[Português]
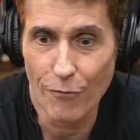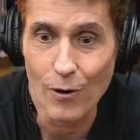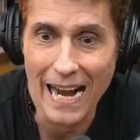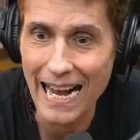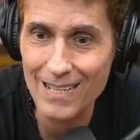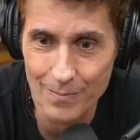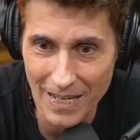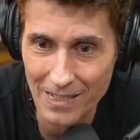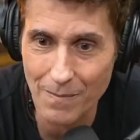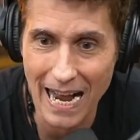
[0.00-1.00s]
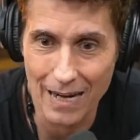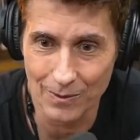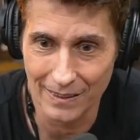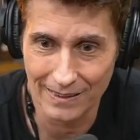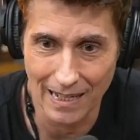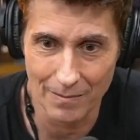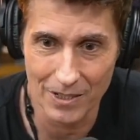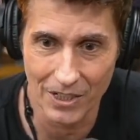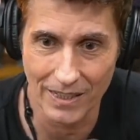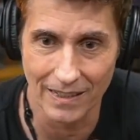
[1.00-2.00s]
afogar as minhas mágoas,
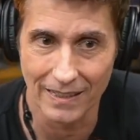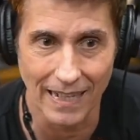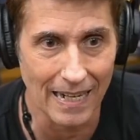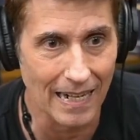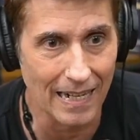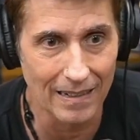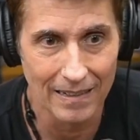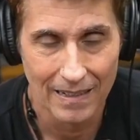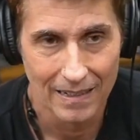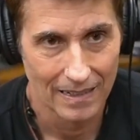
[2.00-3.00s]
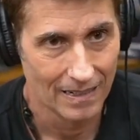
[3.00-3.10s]
sabe? De tentar.